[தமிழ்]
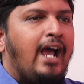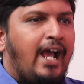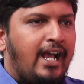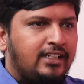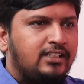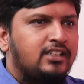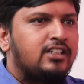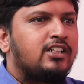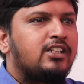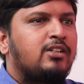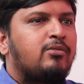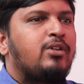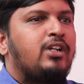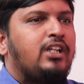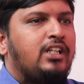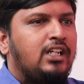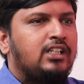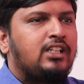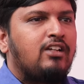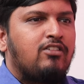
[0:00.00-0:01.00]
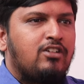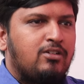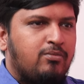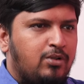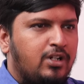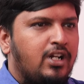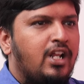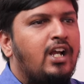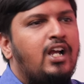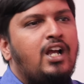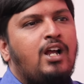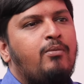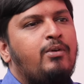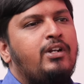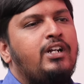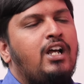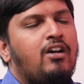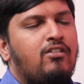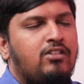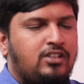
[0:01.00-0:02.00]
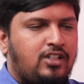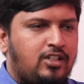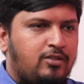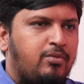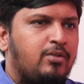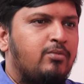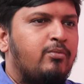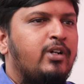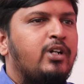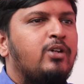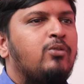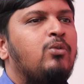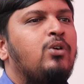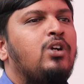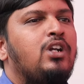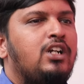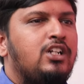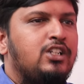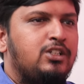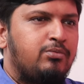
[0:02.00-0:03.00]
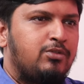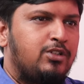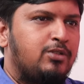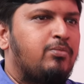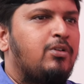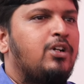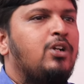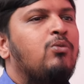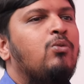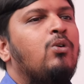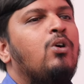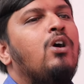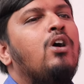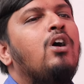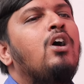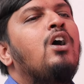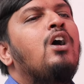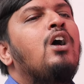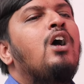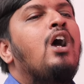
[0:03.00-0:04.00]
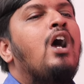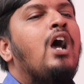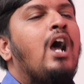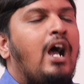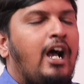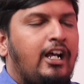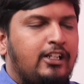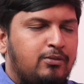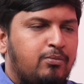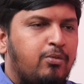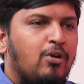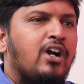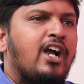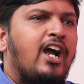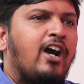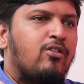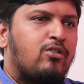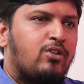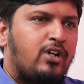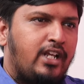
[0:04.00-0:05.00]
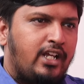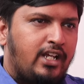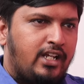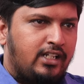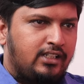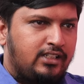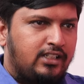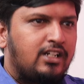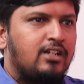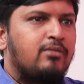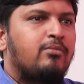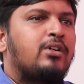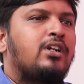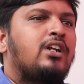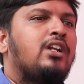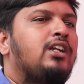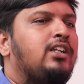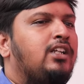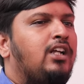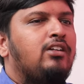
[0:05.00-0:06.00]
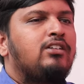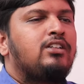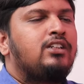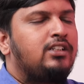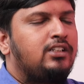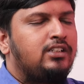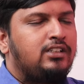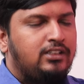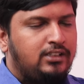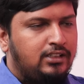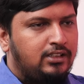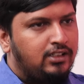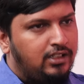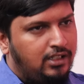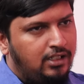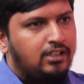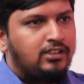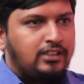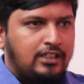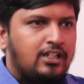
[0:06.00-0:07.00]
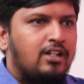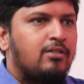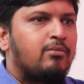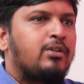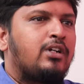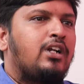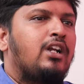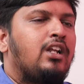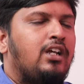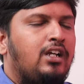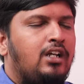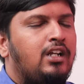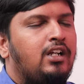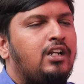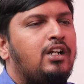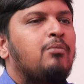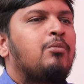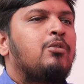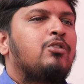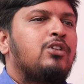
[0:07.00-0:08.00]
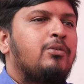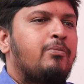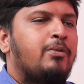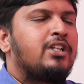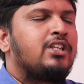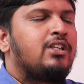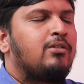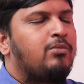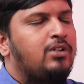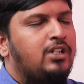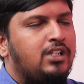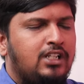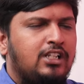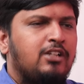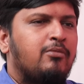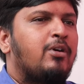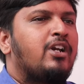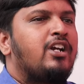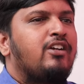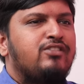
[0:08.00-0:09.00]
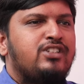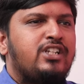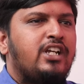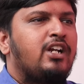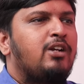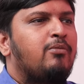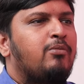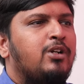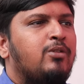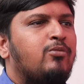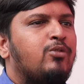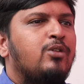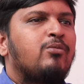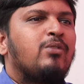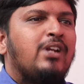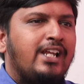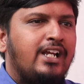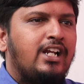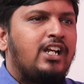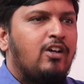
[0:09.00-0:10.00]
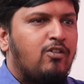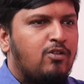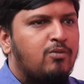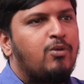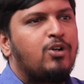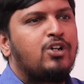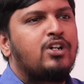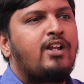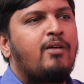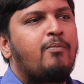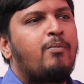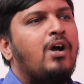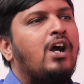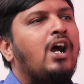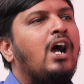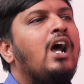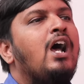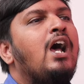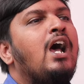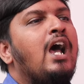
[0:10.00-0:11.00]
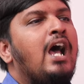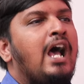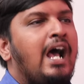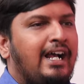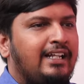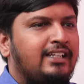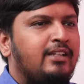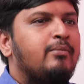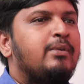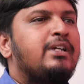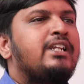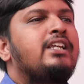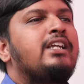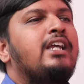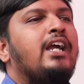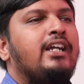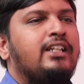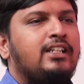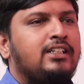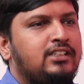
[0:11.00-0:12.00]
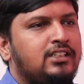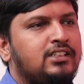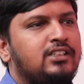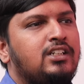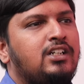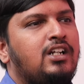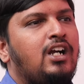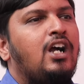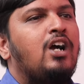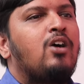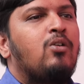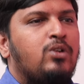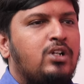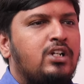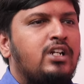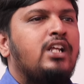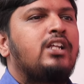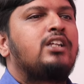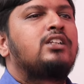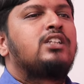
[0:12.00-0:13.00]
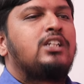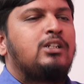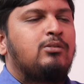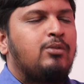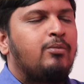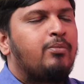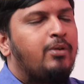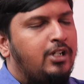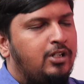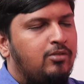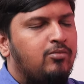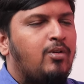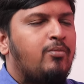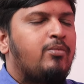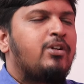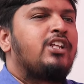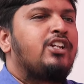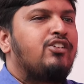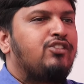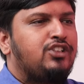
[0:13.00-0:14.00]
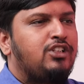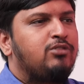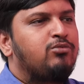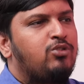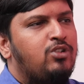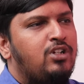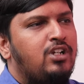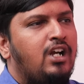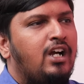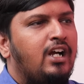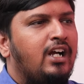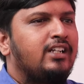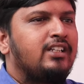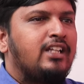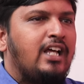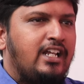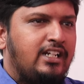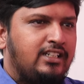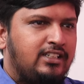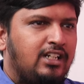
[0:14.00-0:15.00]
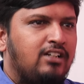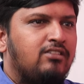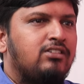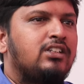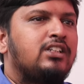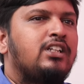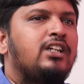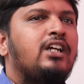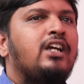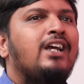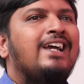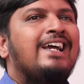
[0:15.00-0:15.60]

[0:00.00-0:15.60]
ஆக்ஷன் எடுக்க முடியும் ஏதாவது தவறு பண்ணாங்க அப்படின்னா அவரை சஸ்பெண்ட் பண்ணவோ இல்லை டிஸ்மிஸ் பண்ணவோ அது போக அவருடைய செட்டில்மெண்ட்டில் ஏதாவது செட்டில்மெண்ட்டில் நம்ம வந்து பிடித்த பண்ணுறது அந்த மாதிரி விஷயங்கள் பண்ண முடியும் லீகலி அவர் இருப்பாங்க ஆப்பாங்க மீறி ஏன் அதை செஞ்சுருக்காங்க உடனே அதை திரும்ப பெறணும் அப்படிங்கிற விஷயம் சொல்லியிருக்காங்க இந்த அரசில் வந்து